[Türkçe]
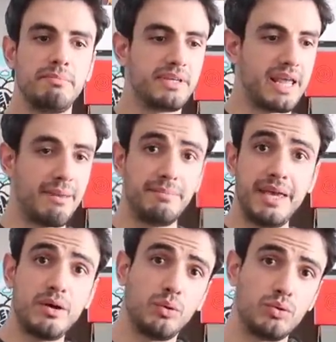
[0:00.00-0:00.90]
Bir
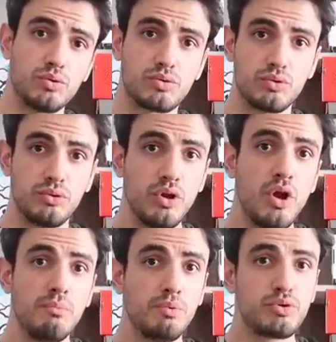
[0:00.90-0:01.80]
NBA oyuncusunun
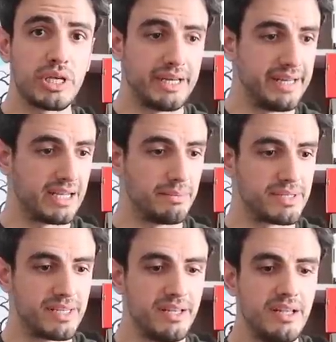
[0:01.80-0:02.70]
bütçeli
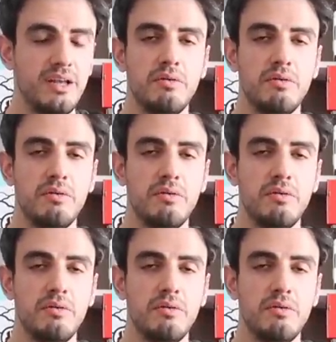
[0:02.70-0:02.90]
ayakkabısı.